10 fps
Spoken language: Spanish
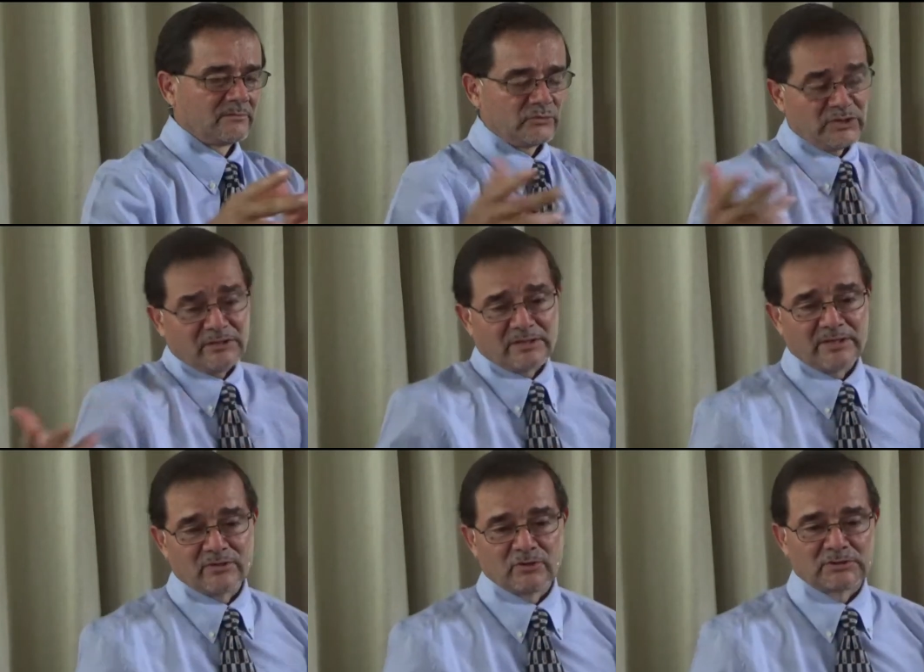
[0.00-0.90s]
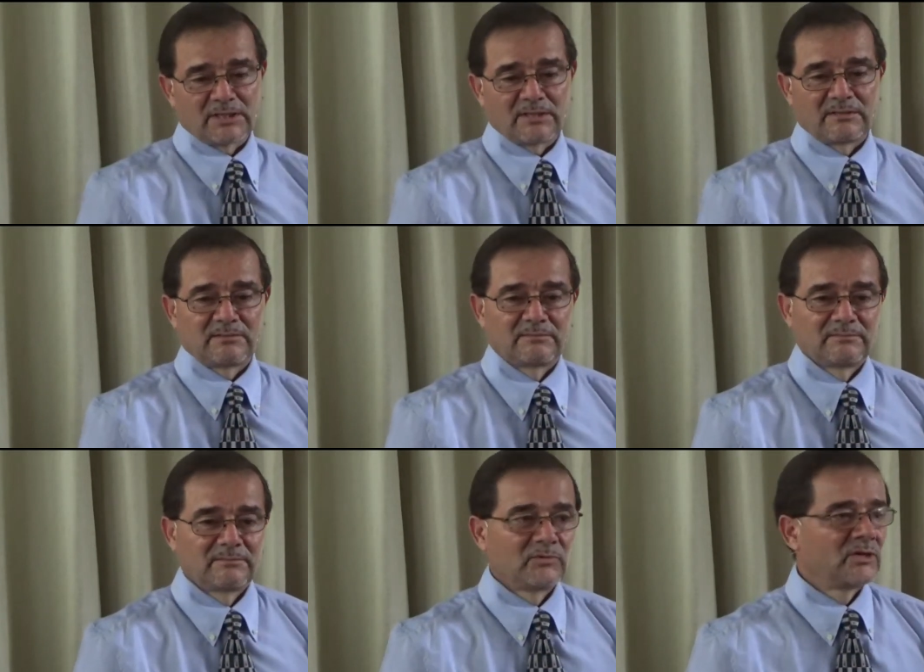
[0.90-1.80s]
Sí, tiene otra
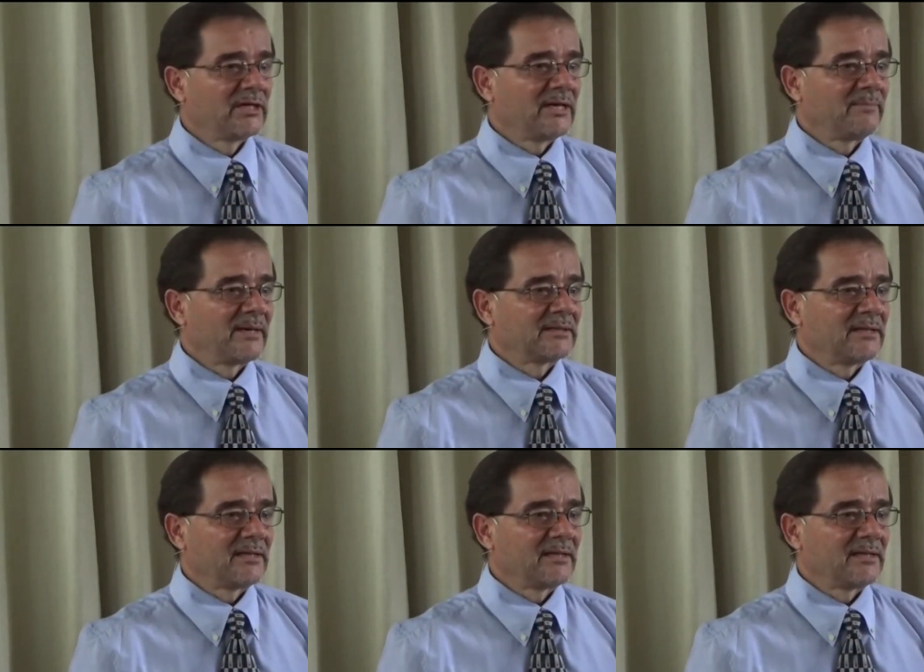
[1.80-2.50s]
mujer aparte